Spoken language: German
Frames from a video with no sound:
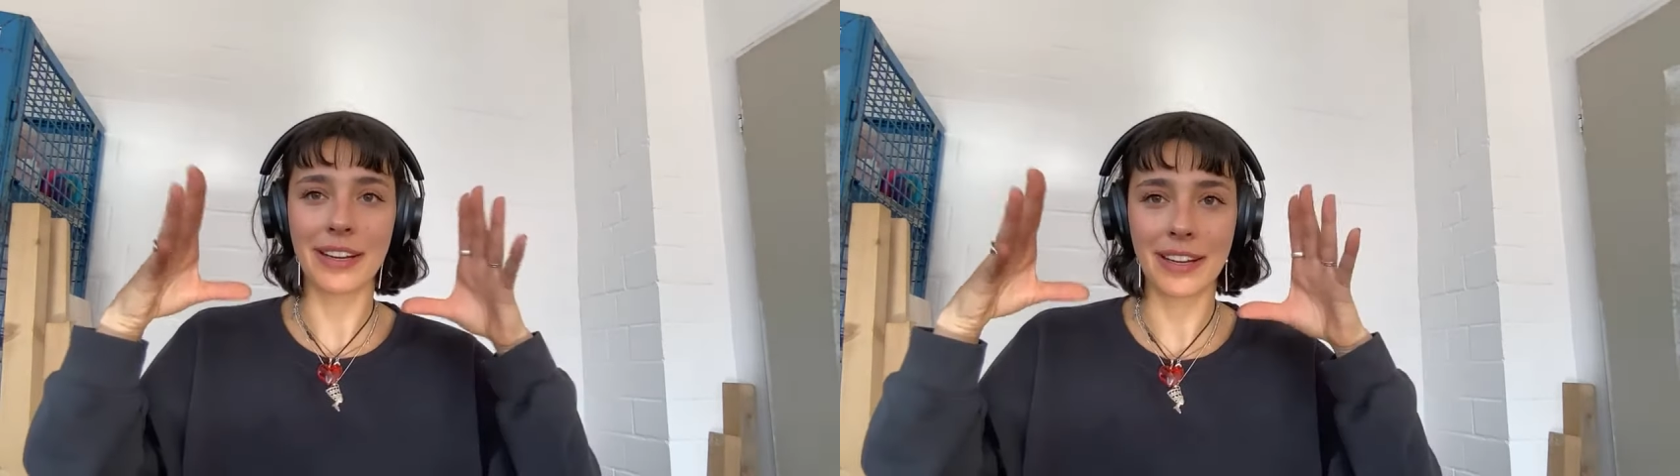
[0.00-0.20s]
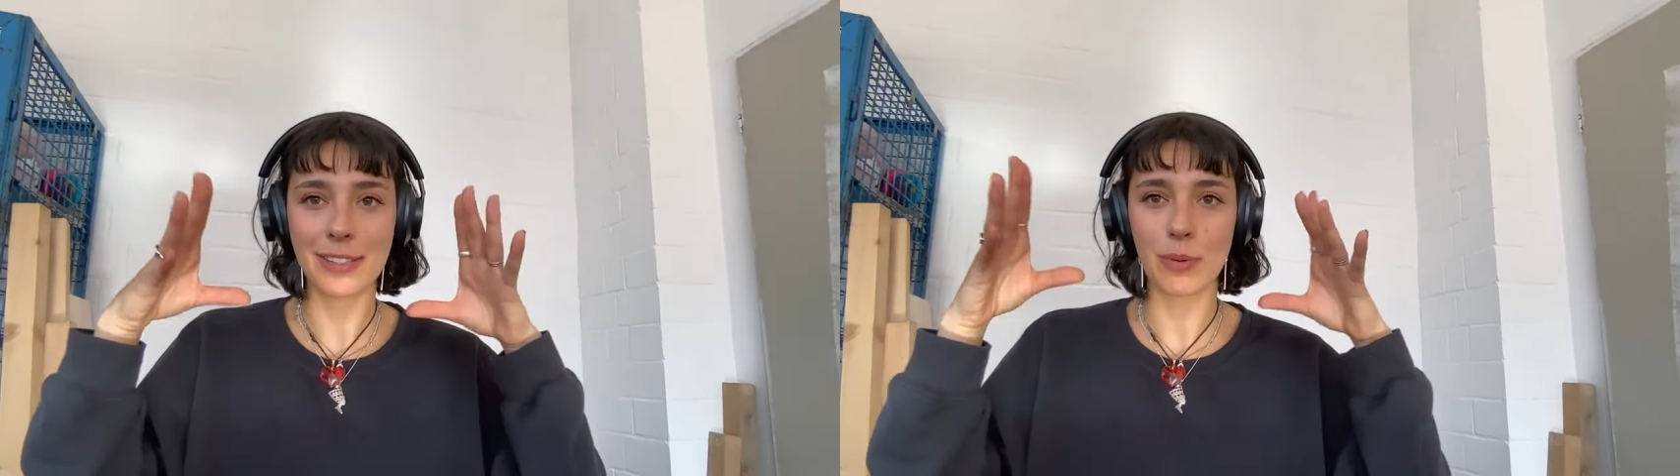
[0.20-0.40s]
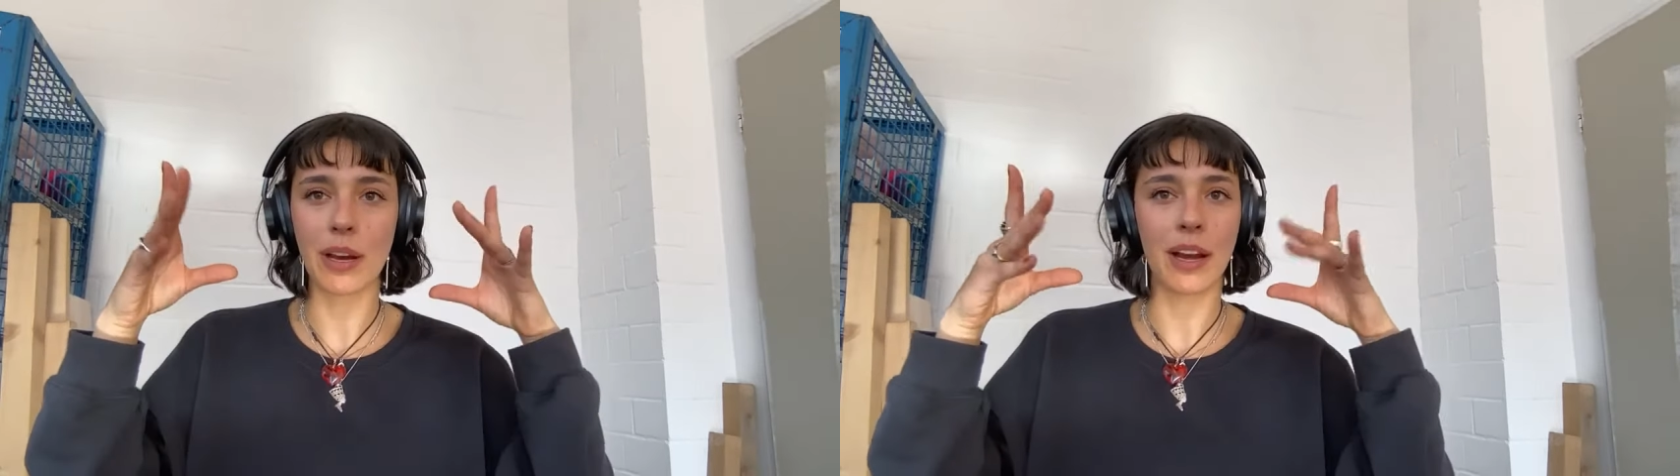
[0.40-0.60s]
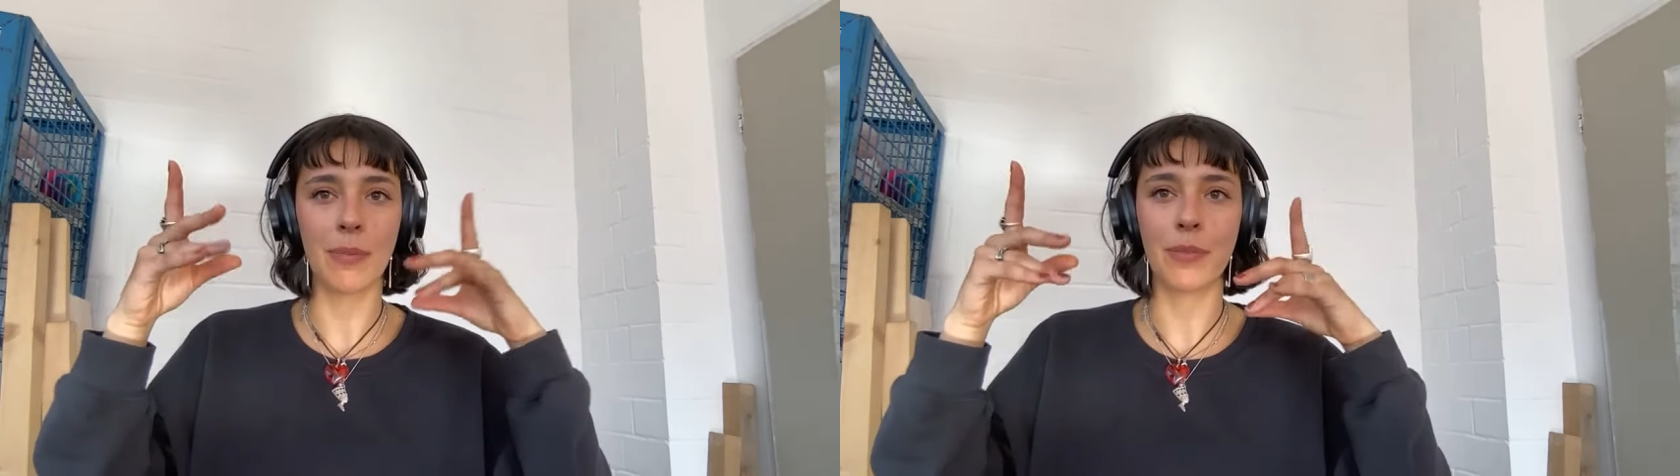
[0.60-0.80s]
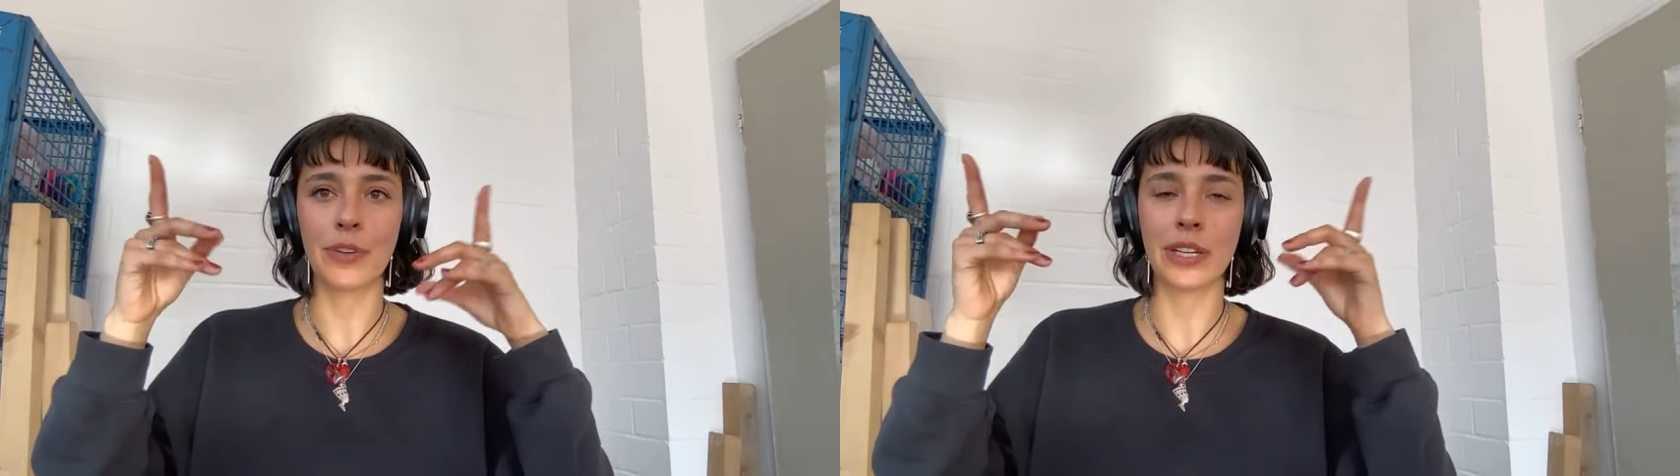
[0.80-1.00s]
in der Hand zu
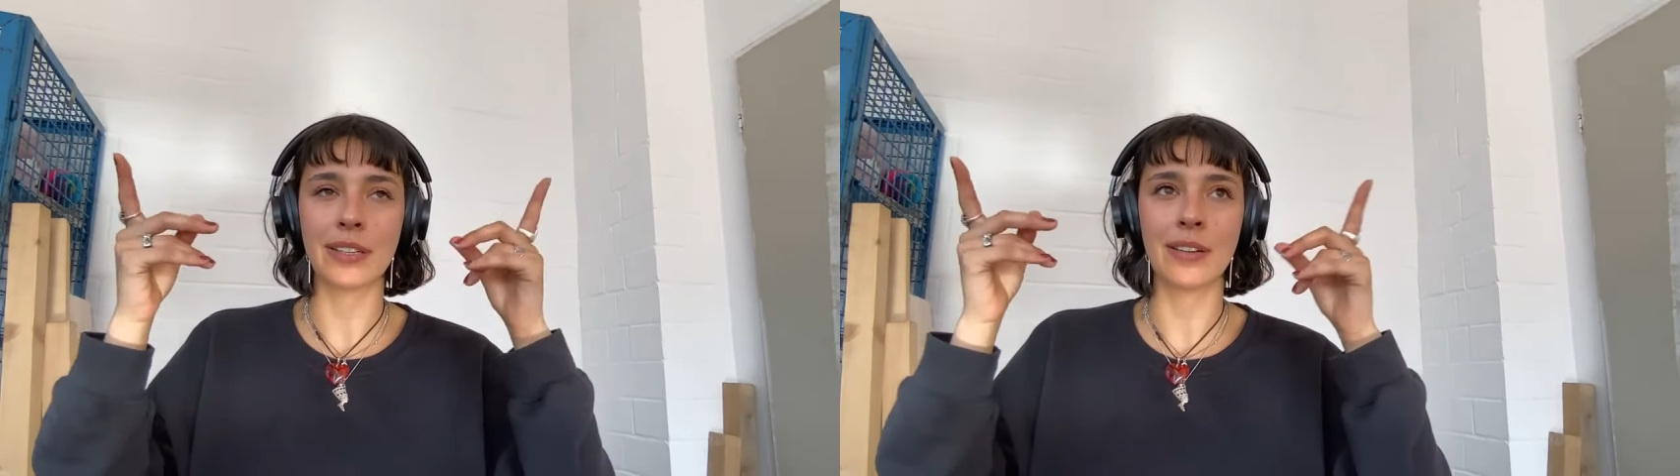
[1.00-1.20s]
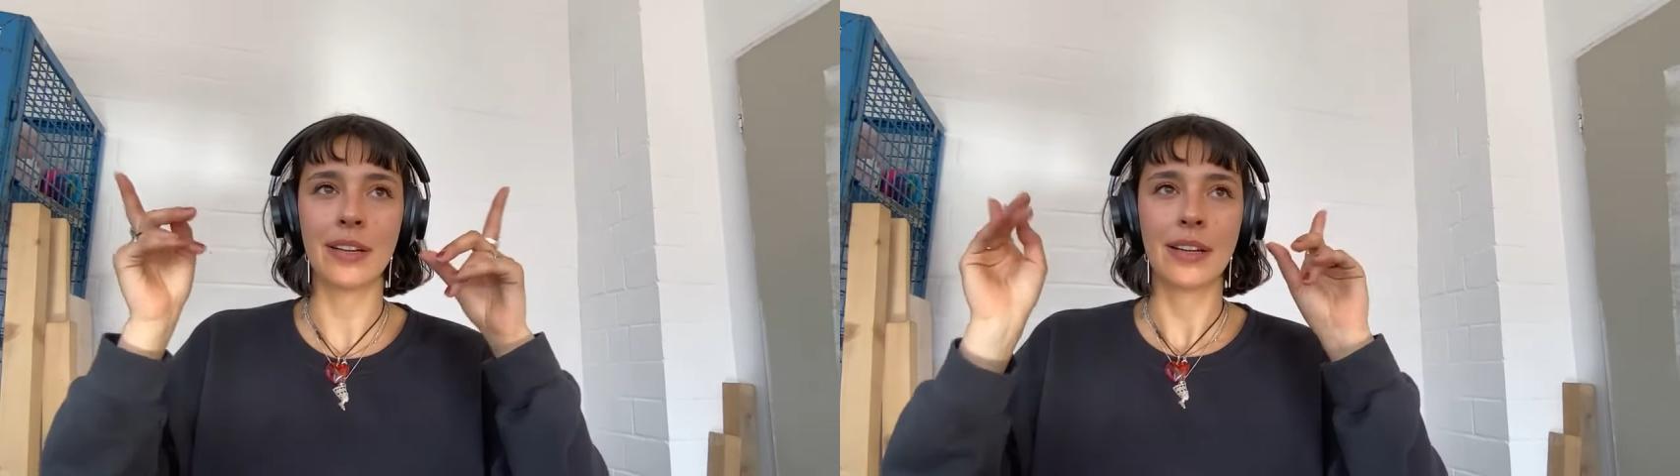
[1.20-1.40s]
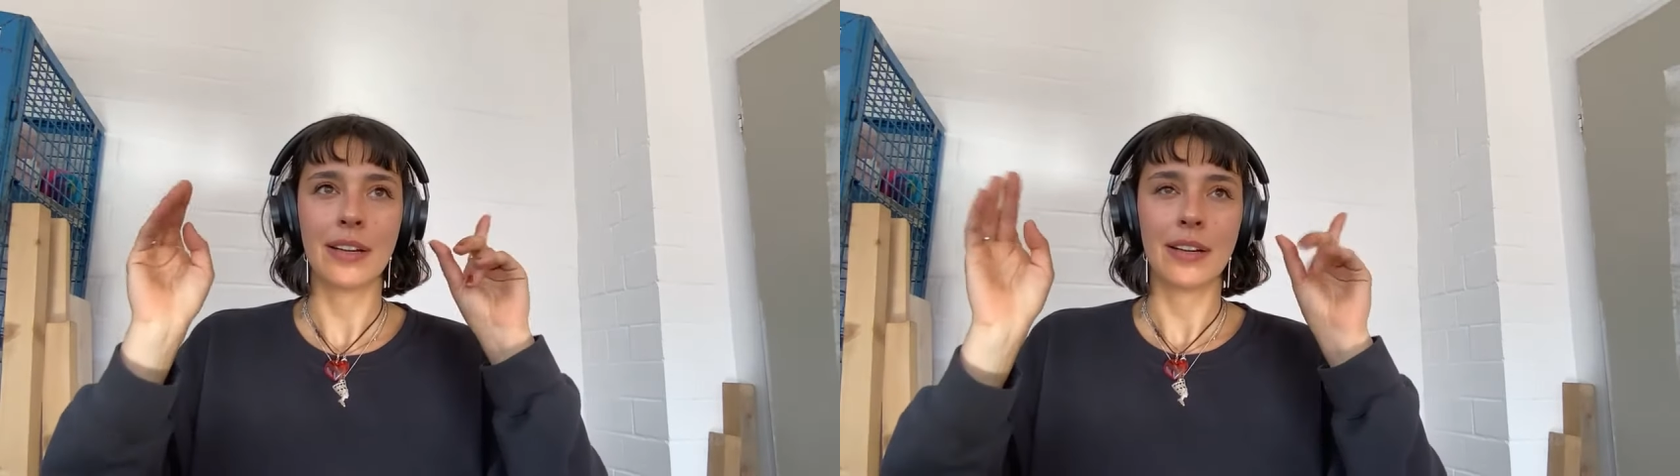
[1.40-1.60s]
haben und dann